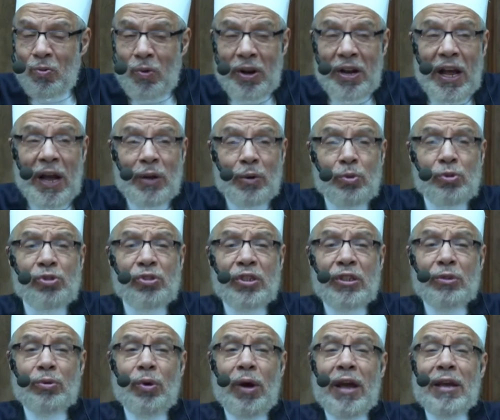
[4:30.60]
ولا
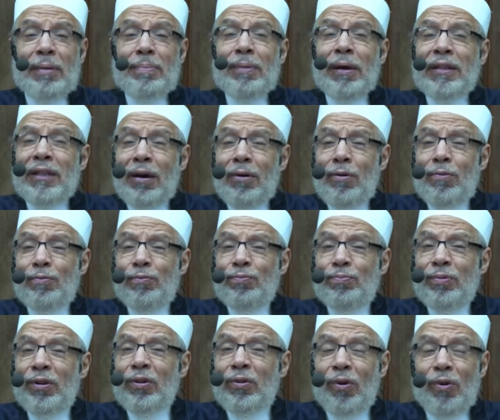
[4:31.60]
نسقط هيبتهم
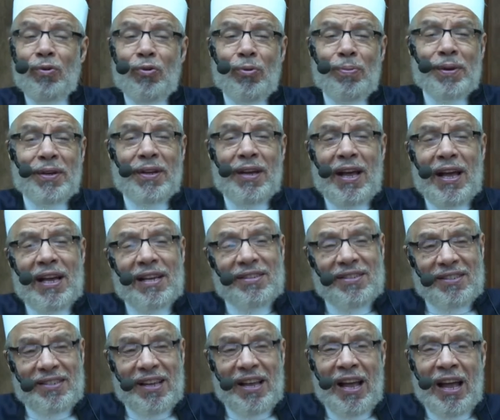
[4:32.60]
من قلوب
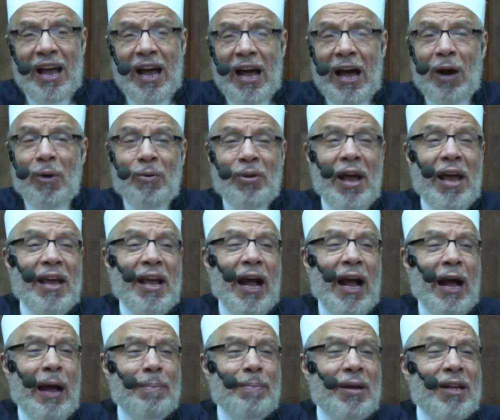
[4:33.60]
الناس هؤلاء
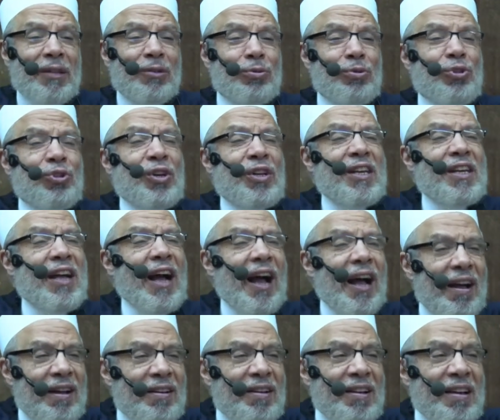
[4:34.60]
حملة
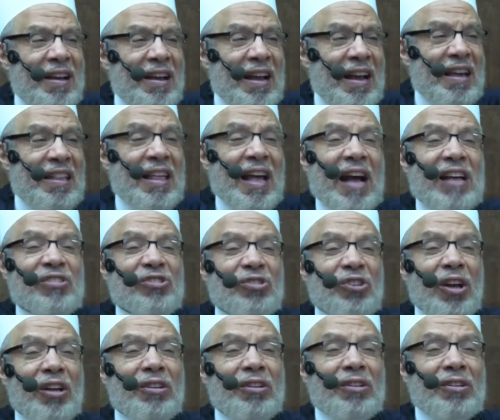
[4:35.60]
الشريعة إذا
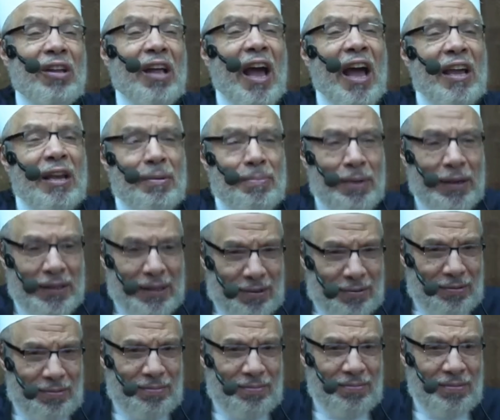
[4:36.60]
أسقطت
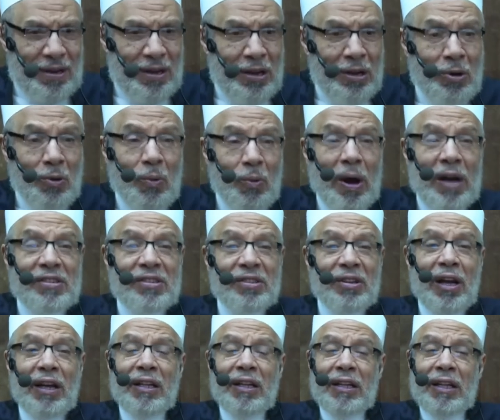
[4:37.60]
هيبتهم
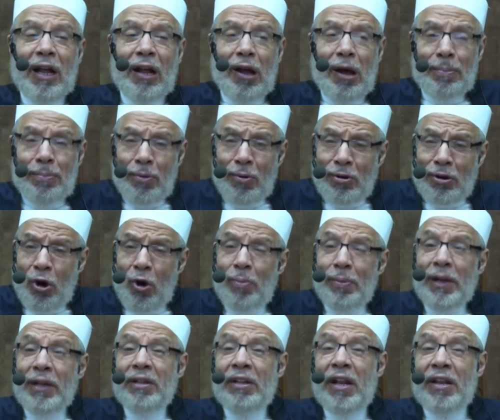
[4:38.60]
وأسقطت
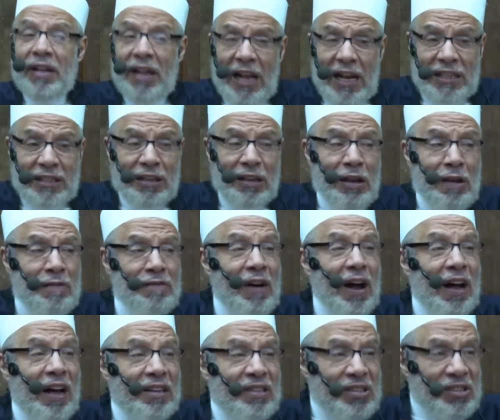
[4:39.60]
قبولهم عند الناس
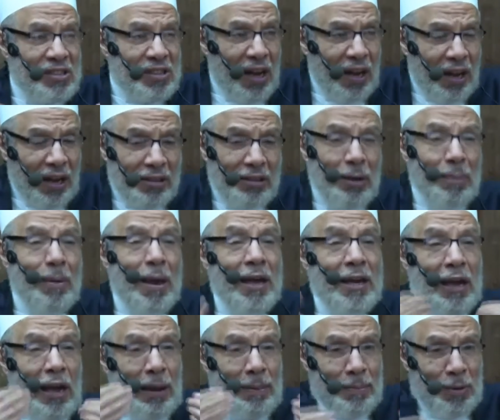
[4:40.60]
فقد سقط ما
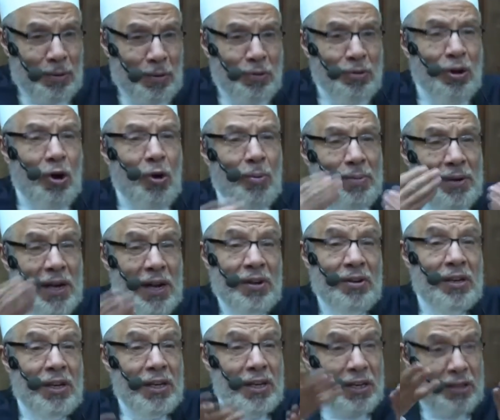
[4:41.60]
يحملونه من
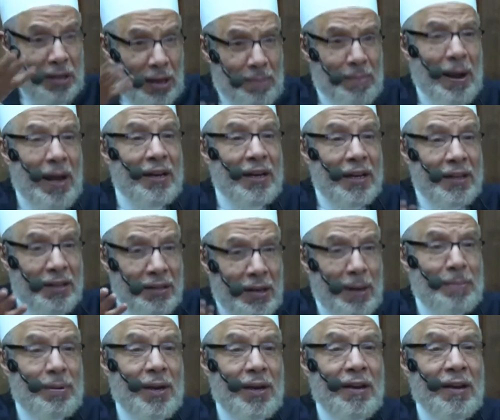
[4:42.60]
الدين تبعا
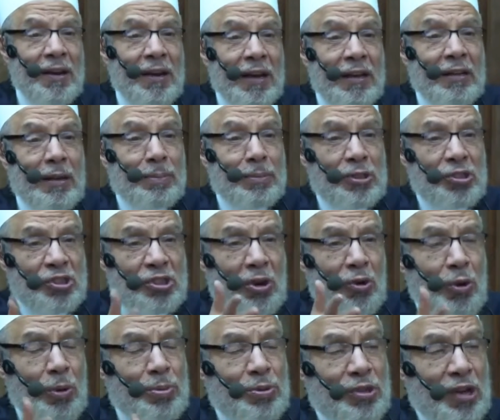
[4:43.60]
انتبه انت
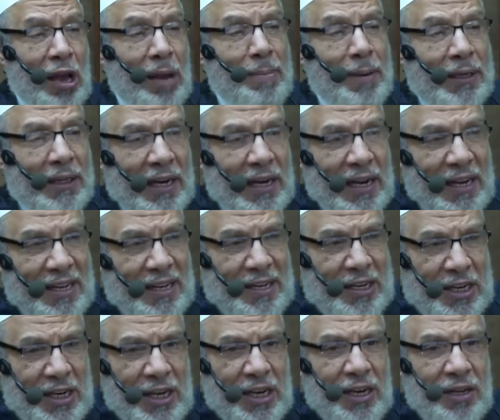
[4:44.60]
بتصوب سهامك إلى
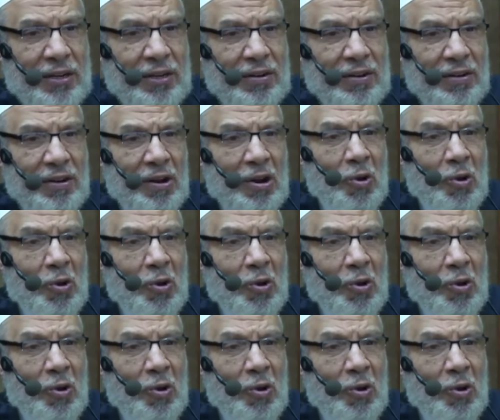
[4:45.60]
الدين